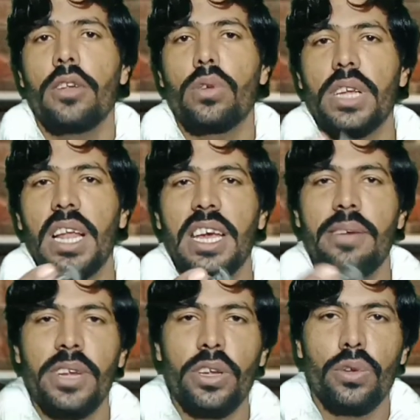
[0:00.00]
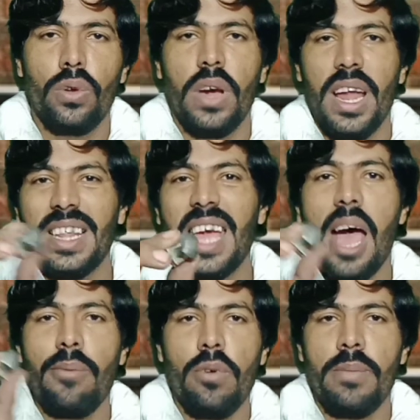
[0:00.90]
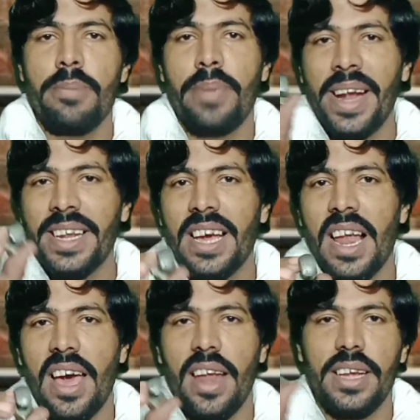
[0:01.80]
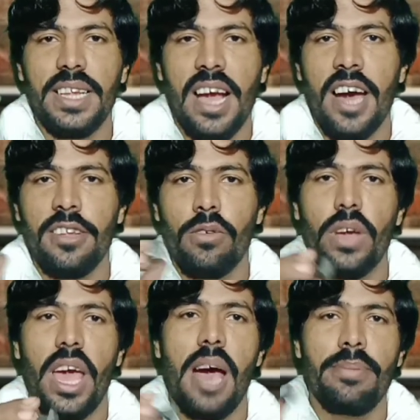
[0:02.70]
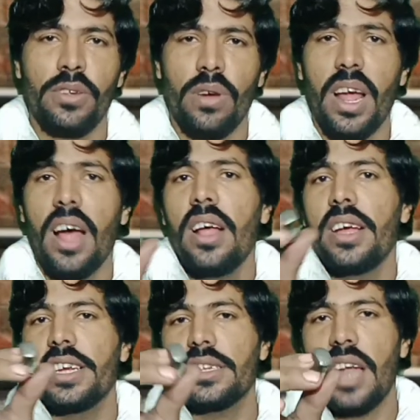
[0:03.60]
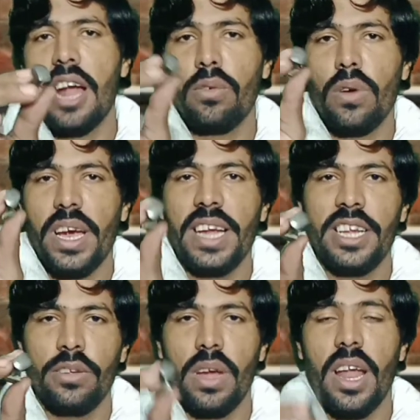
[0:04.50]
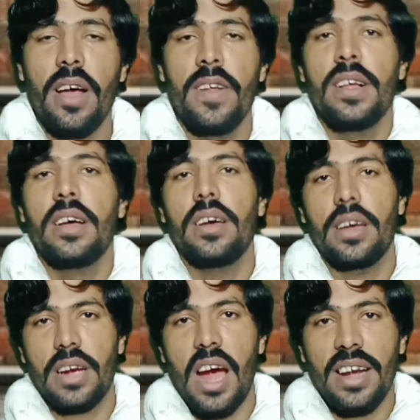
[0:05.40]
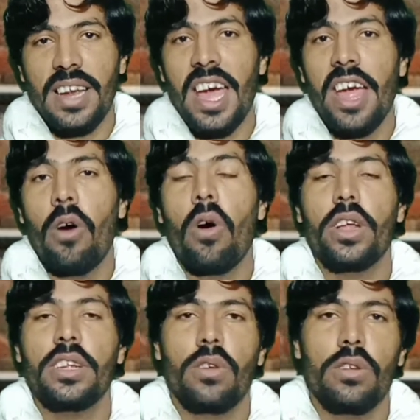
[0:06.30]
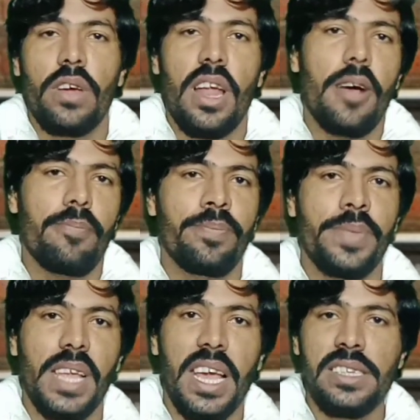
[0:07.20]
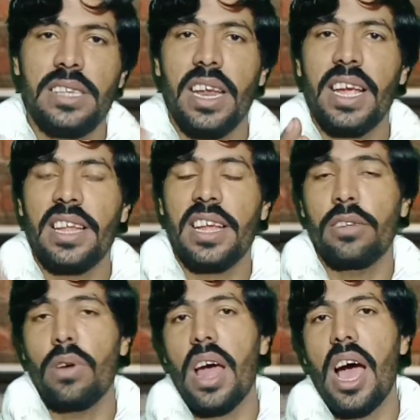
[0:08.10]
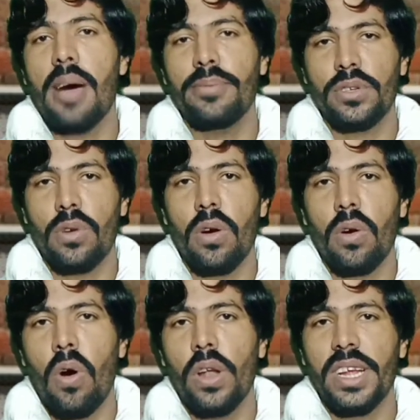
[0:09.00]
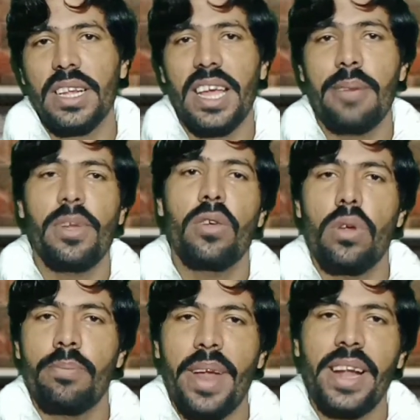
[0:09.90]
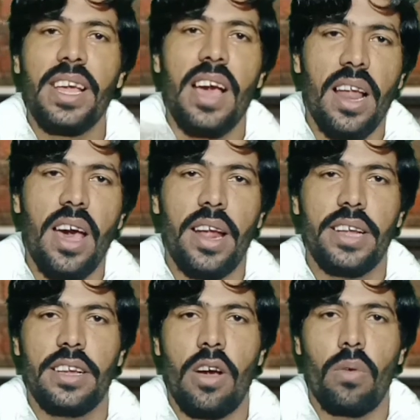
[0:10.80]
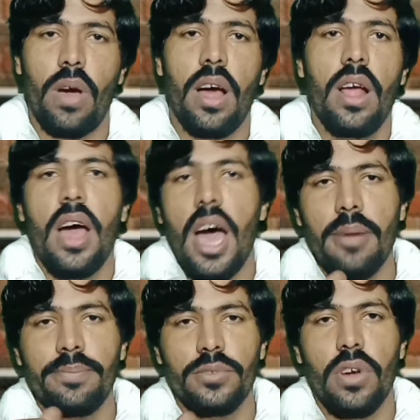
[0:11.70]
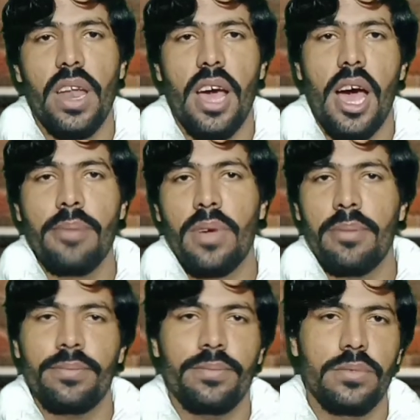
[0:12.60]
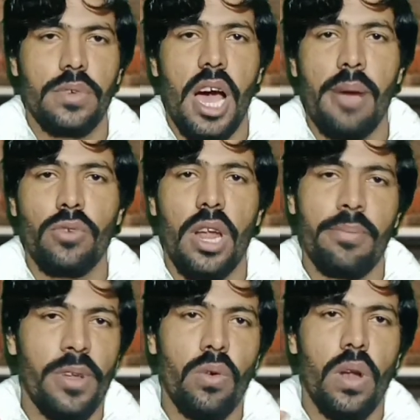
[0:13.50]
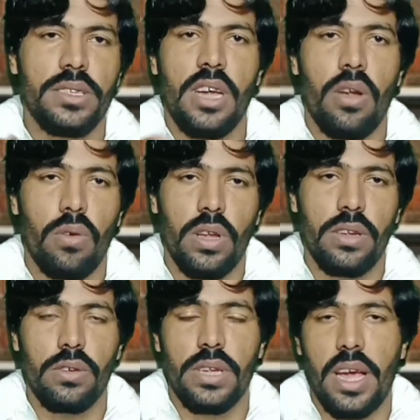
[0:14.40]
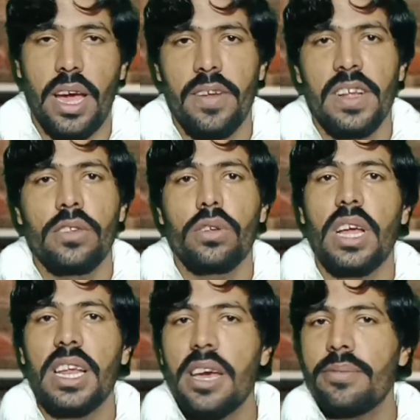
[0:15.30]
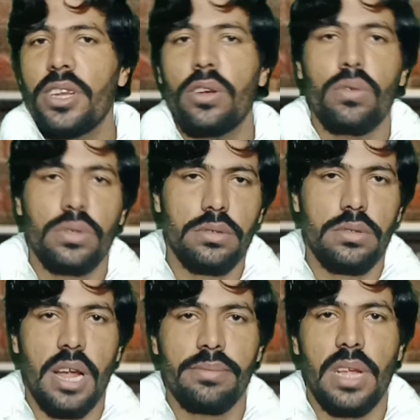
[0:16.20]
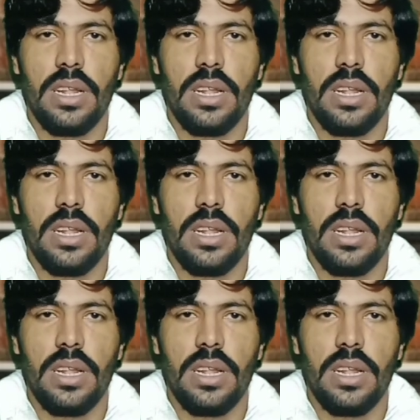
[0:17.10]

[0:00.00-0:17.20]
तो चलिए वीडियो शुरू करते हैं आपको मैं प्रैक्टिकल करके दिखाता हूँ कि आपने जो है ना इस नट को कैसे जो है ना काटना है और इसको जो है ना किस तरीके से जो है ना आप इसको खोल सकते हैं बिल्कुल प्रैक्टिकल करके दिखाऊंगा आप जो है ना आपका काम जो है ना बिल्कुल आसान हो जाएगा तो चलिए वीडियो की तरफ चल